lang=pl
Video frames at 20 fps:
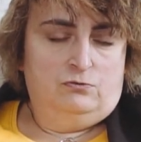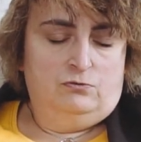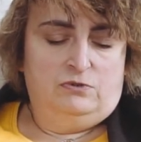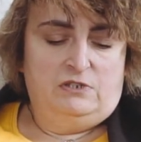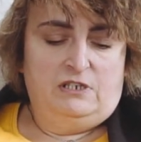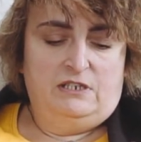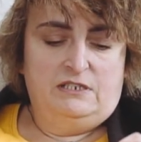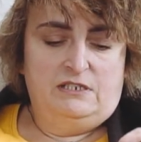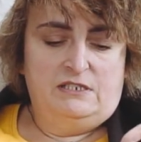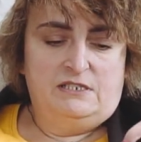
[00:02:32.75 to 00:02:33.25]

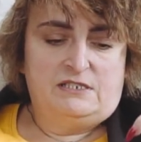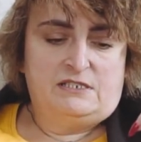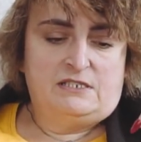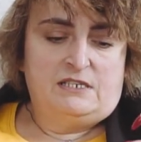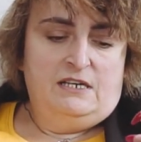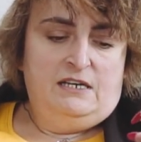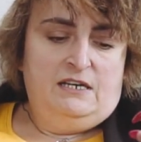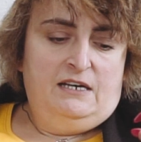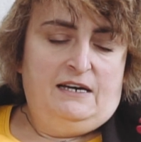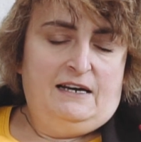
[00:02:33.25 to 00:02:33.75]
tutaj
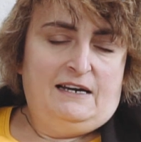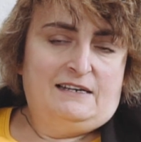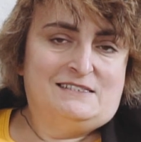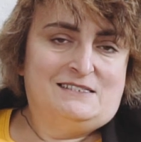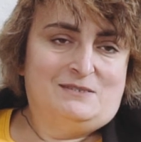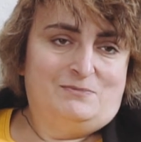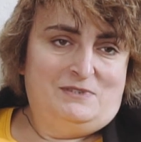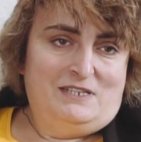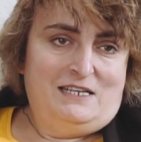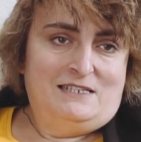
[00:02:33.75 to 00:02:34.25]
jest
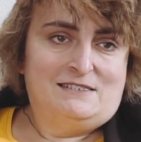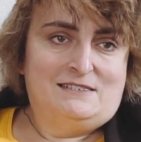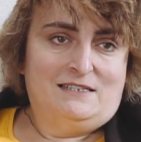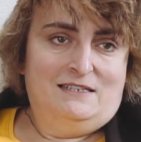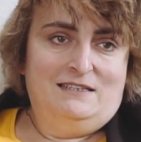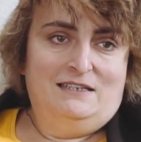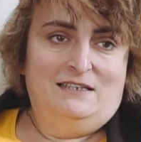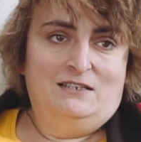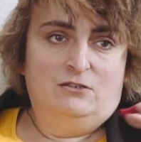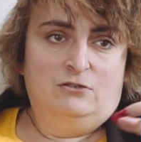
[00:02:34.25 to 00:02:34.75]

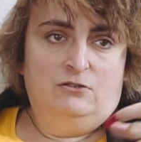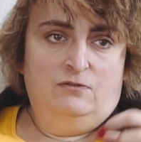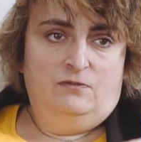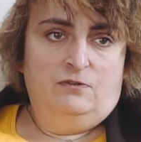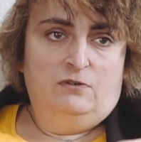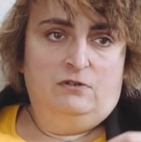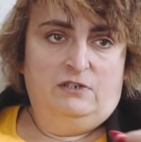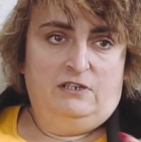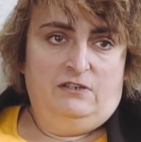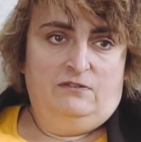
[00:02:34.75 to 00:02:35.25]
akceptacja dla jego
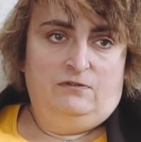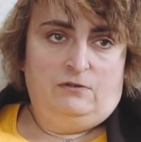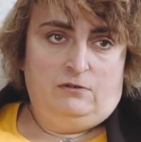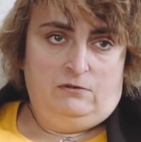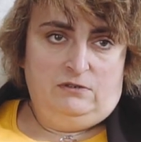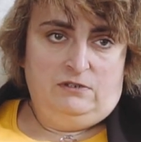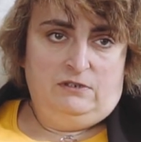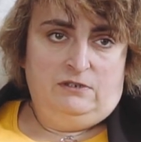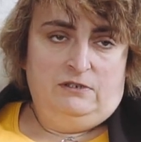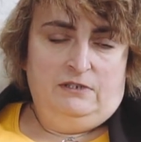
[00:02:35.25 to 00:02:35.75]
wolnej
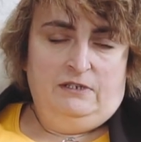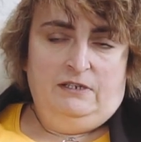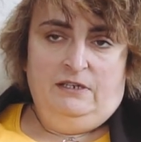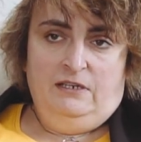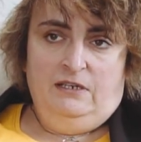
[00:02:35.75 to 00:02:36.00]
woli.